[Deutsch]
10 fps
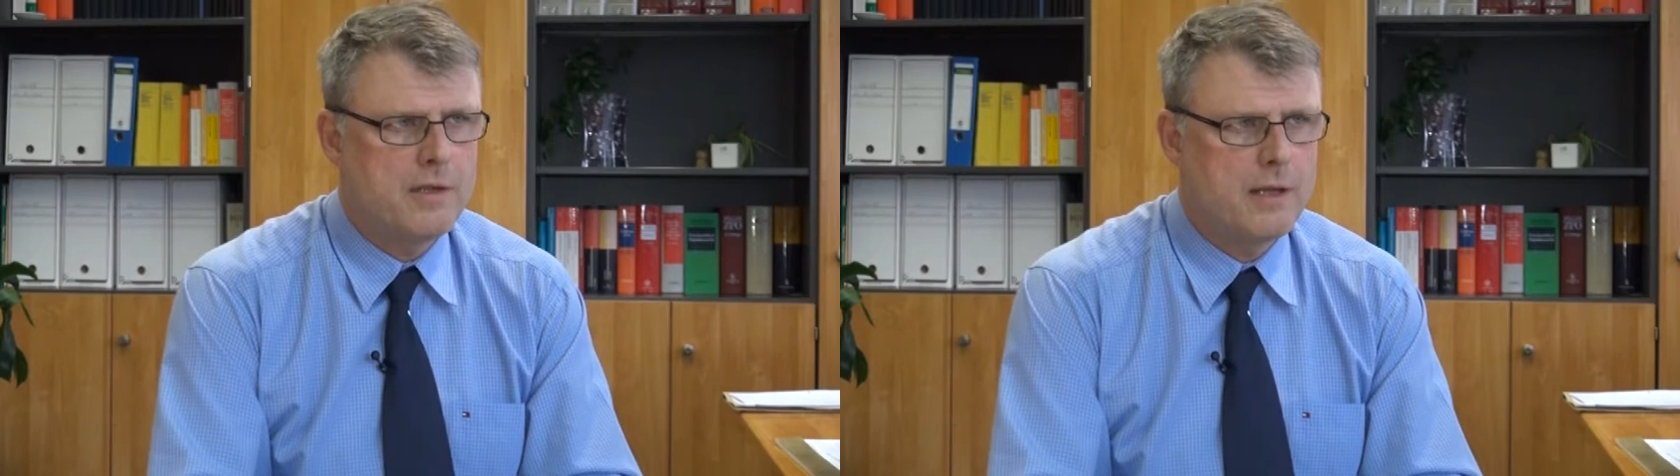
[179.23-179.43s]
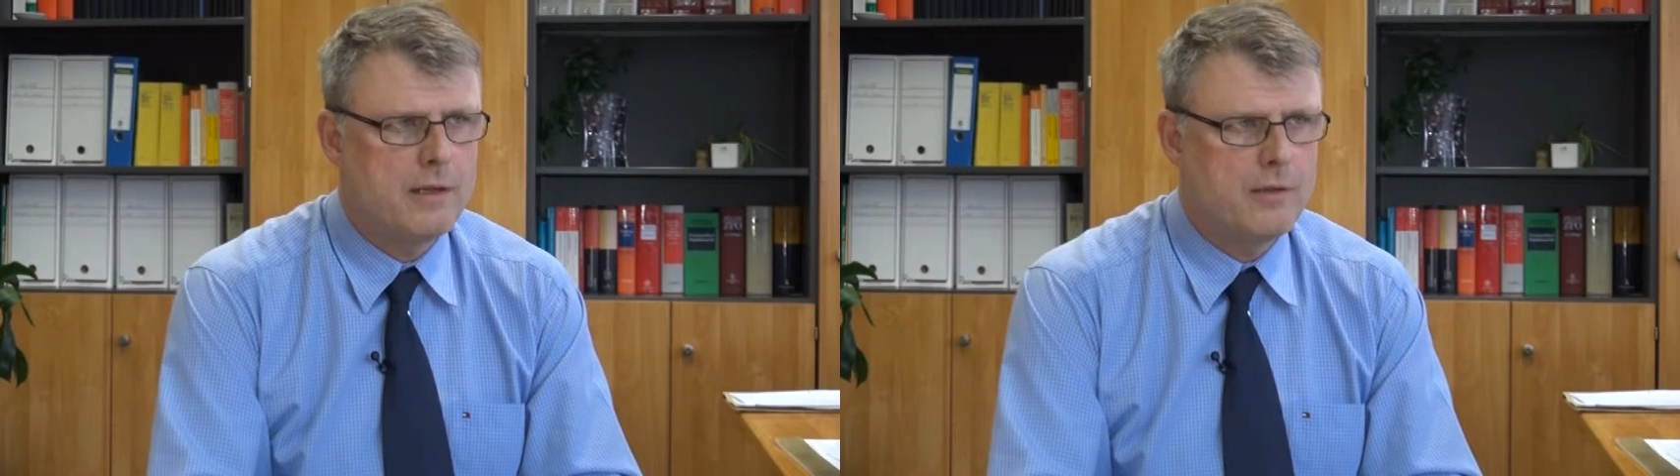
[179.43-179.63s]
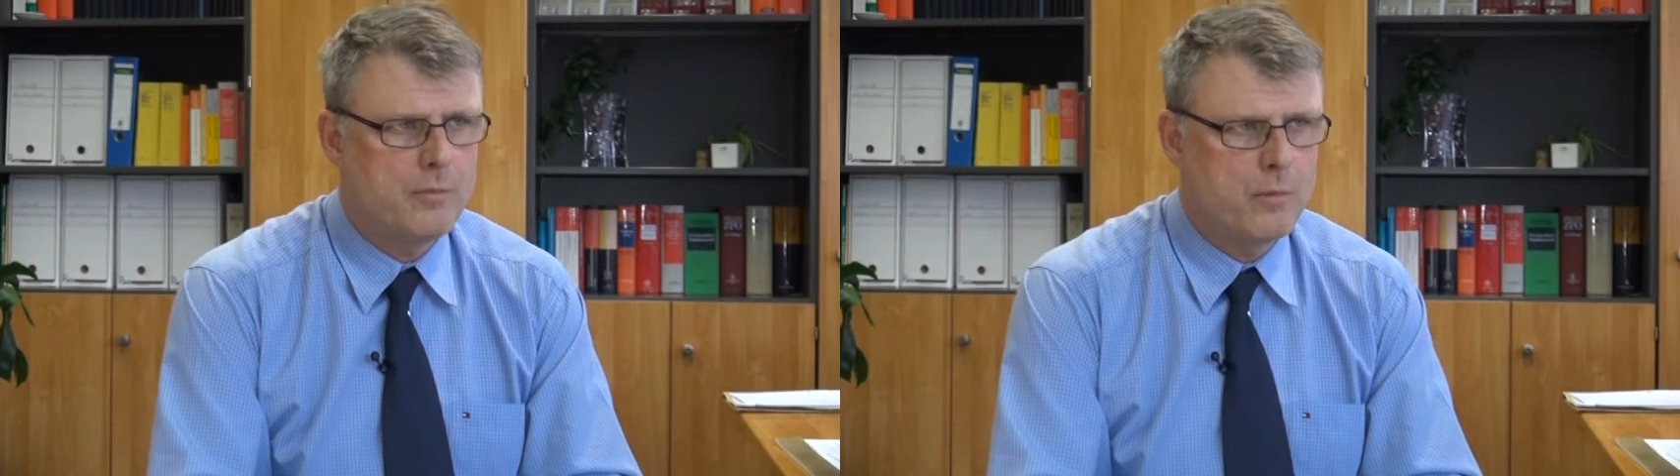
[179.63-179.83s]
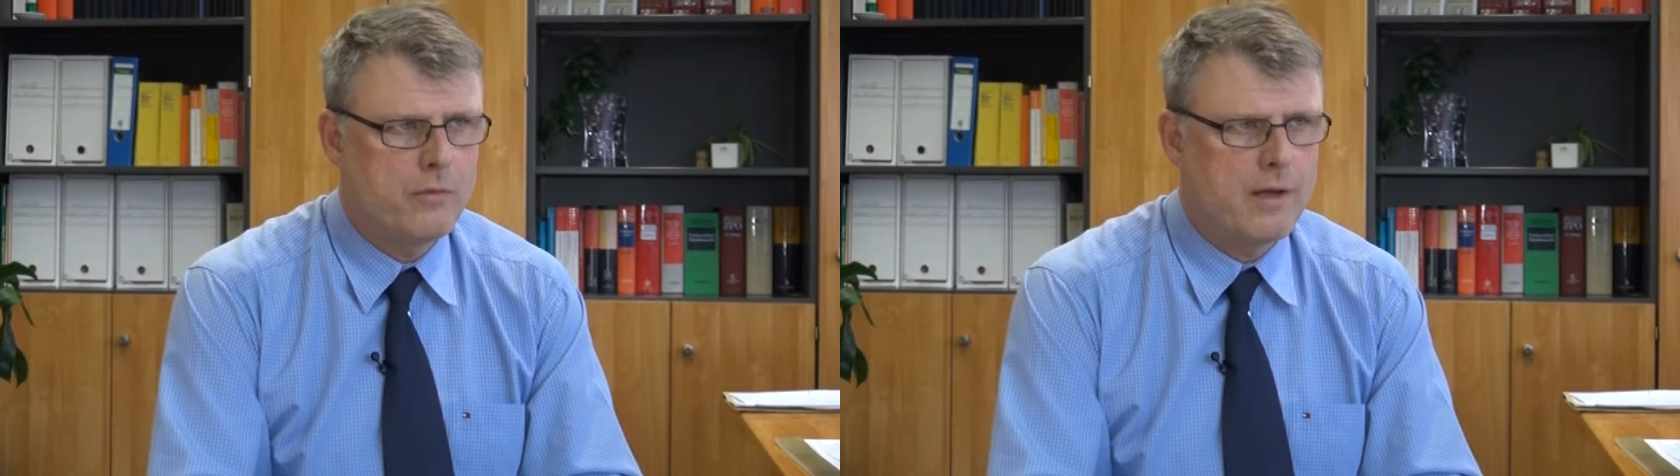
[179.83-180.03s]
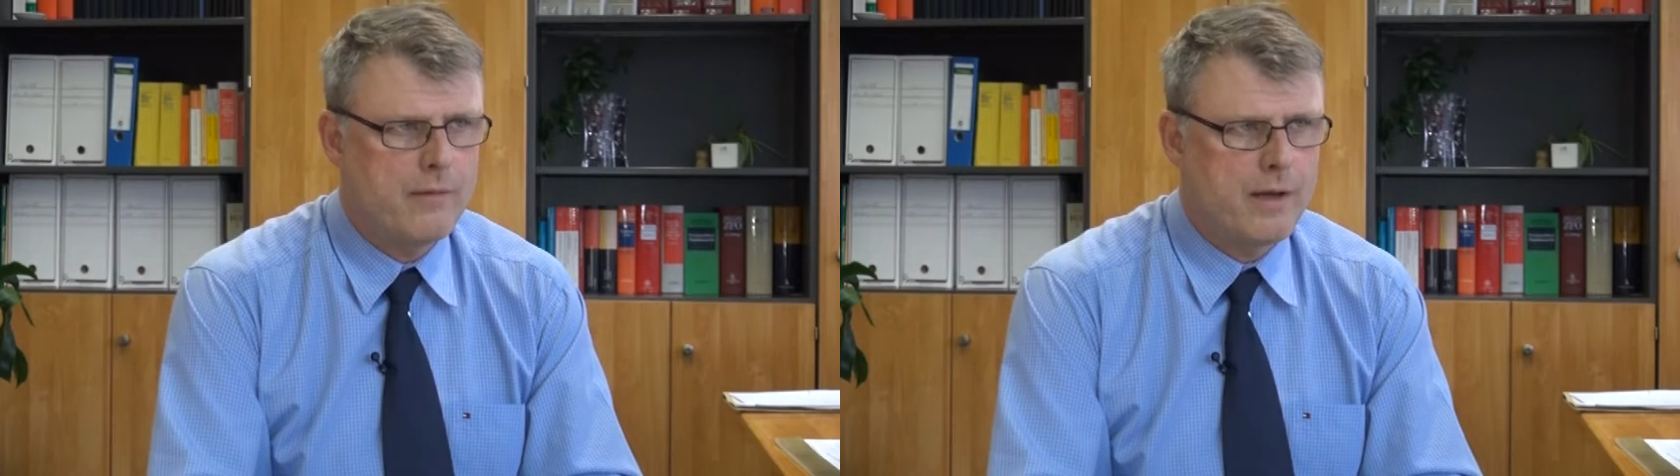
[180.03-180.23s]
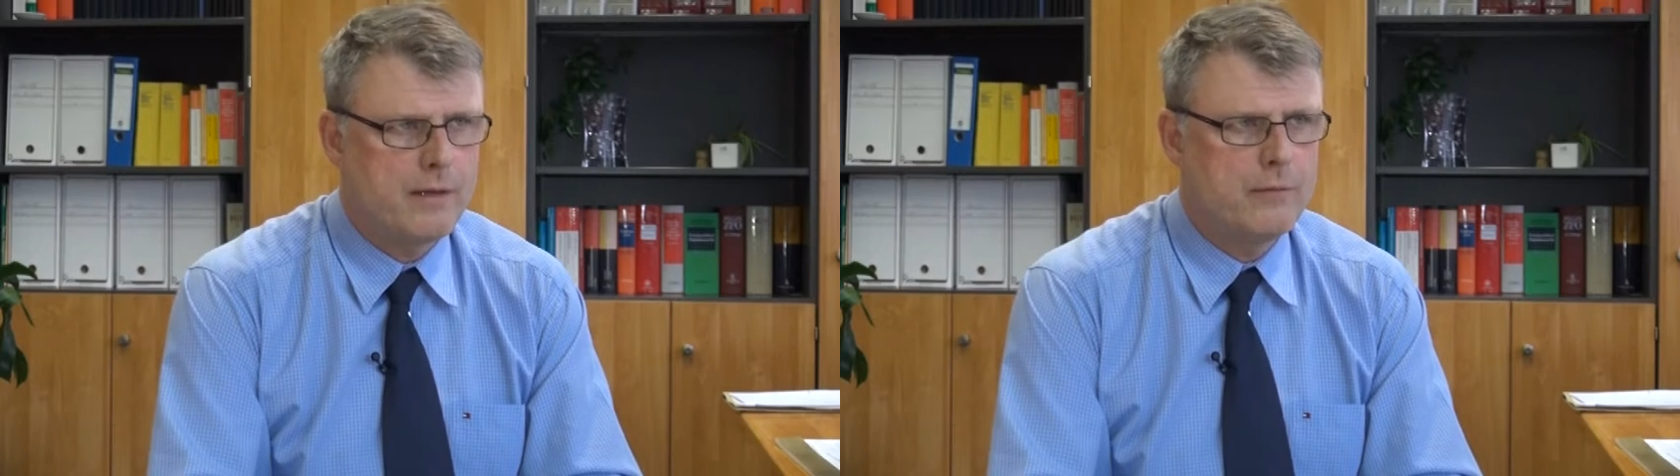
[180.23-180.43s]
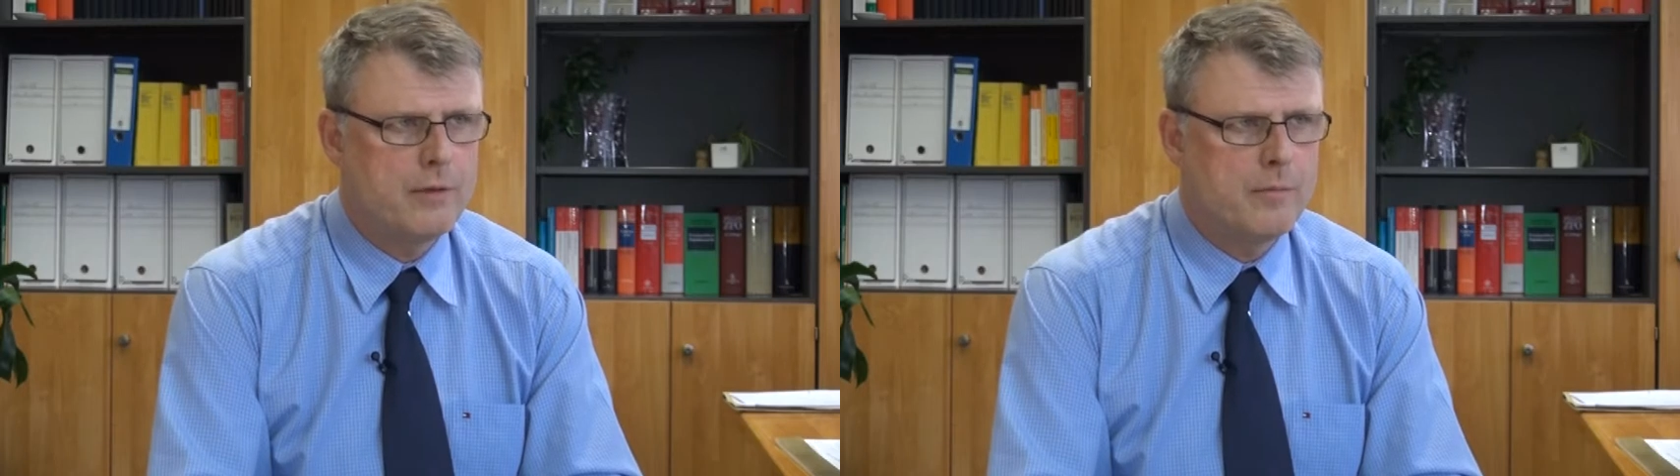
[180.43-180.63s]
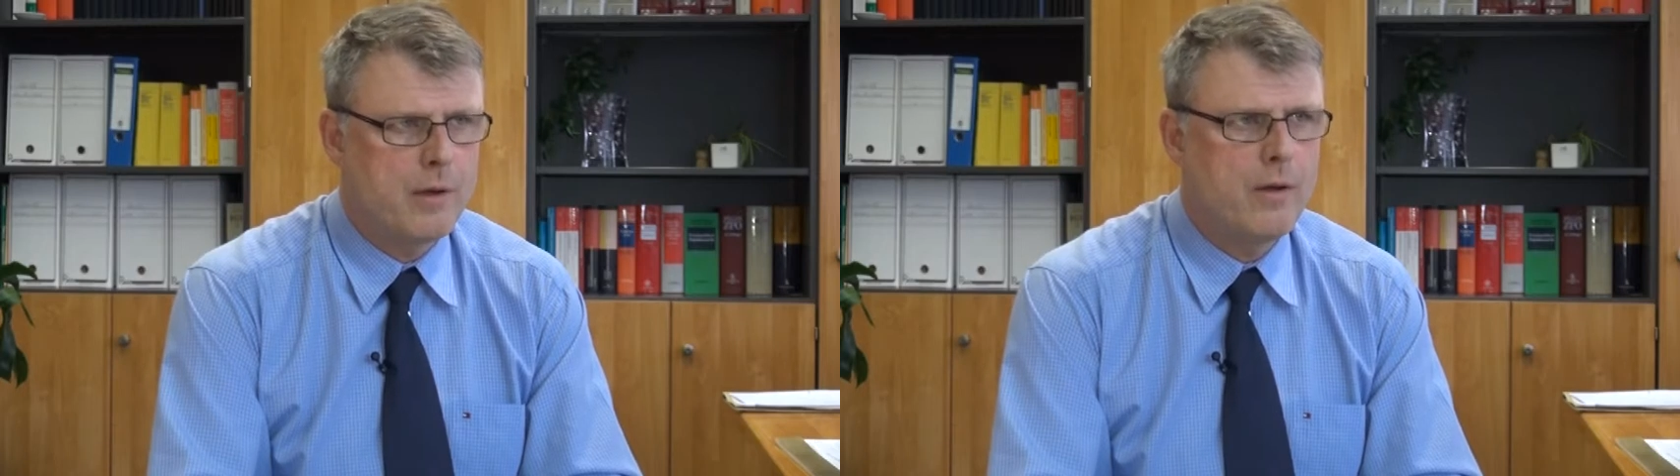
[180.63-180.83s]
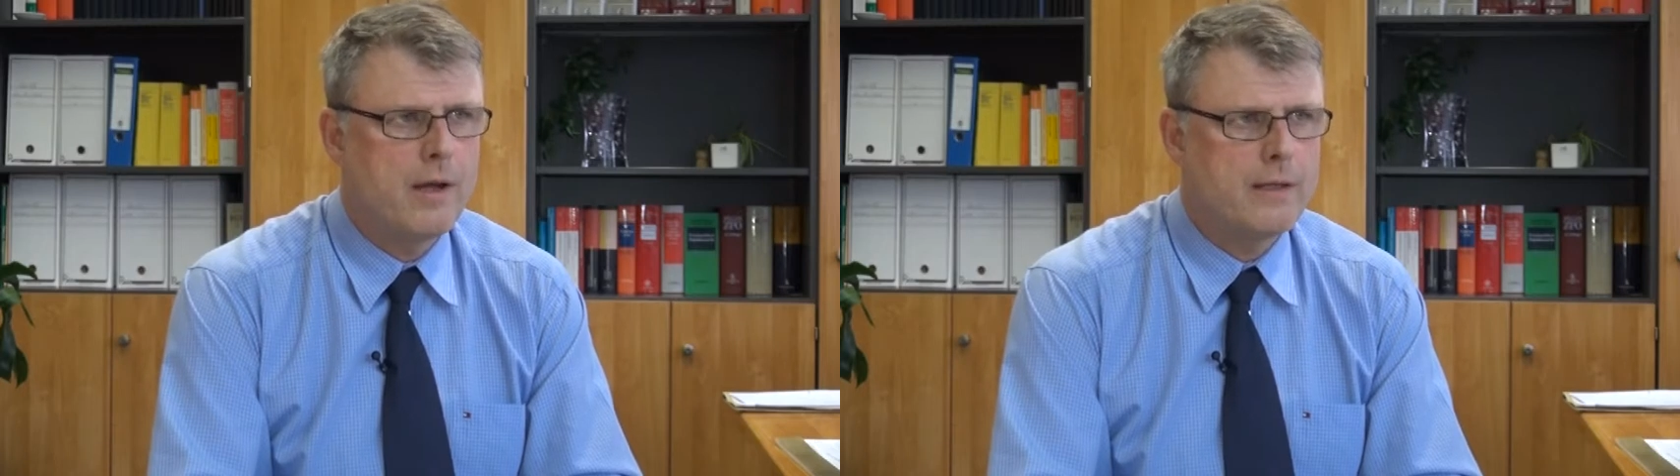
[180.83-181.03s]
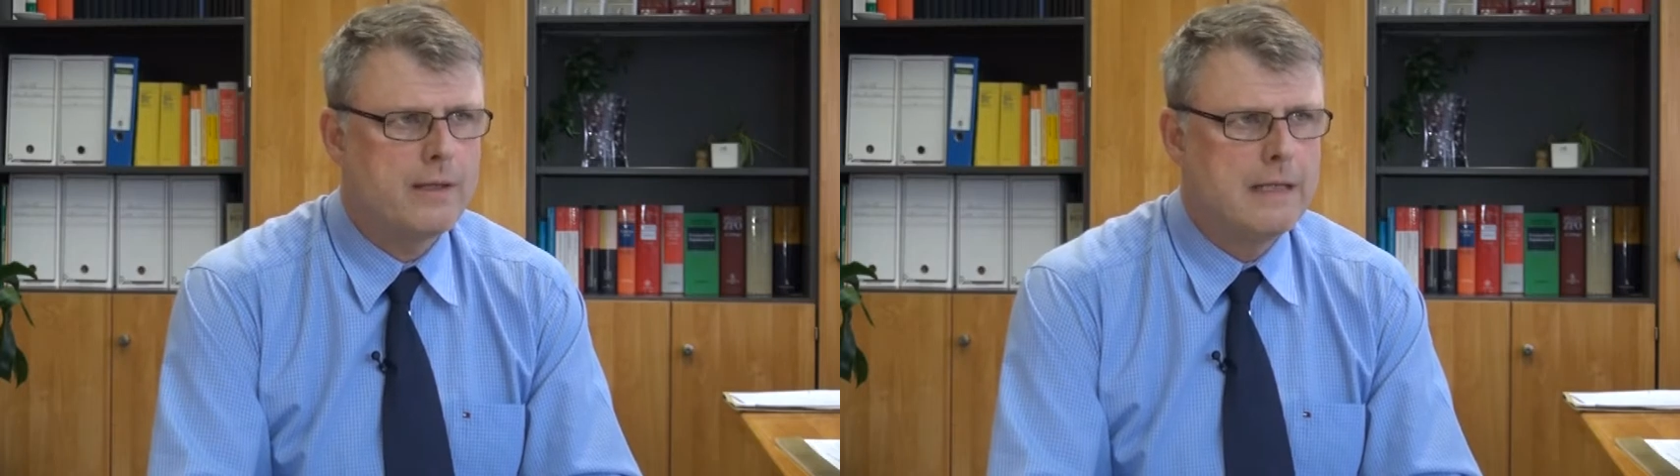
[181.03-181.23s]
dann das böse Erwachen für den
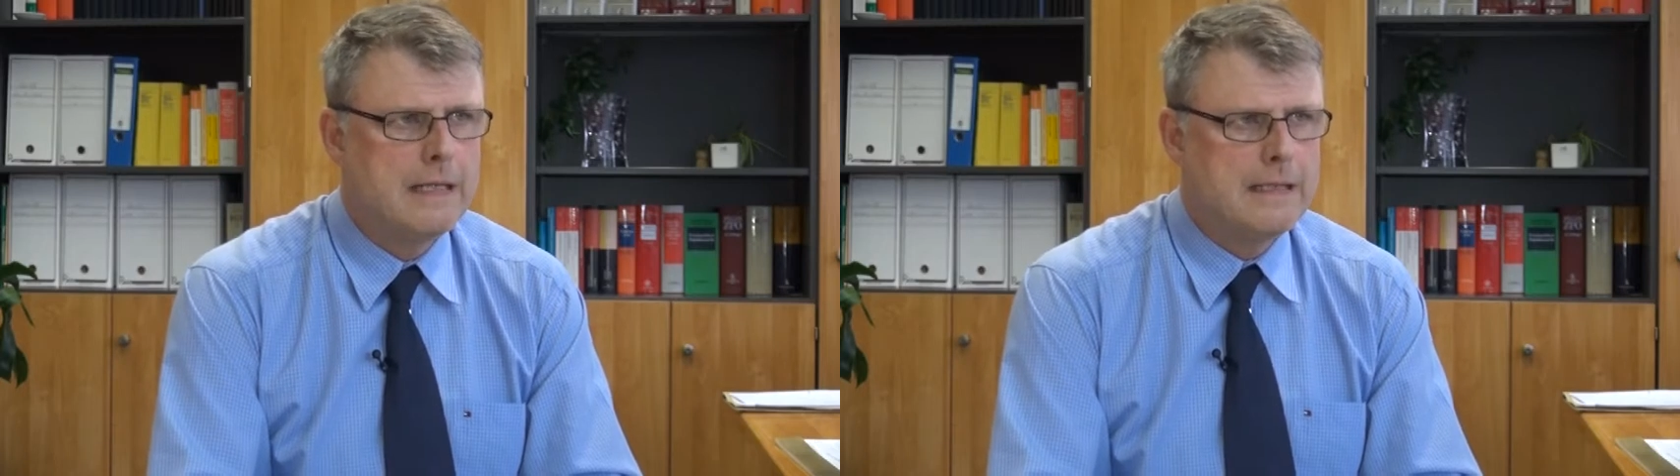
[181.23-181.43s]
Bauherren,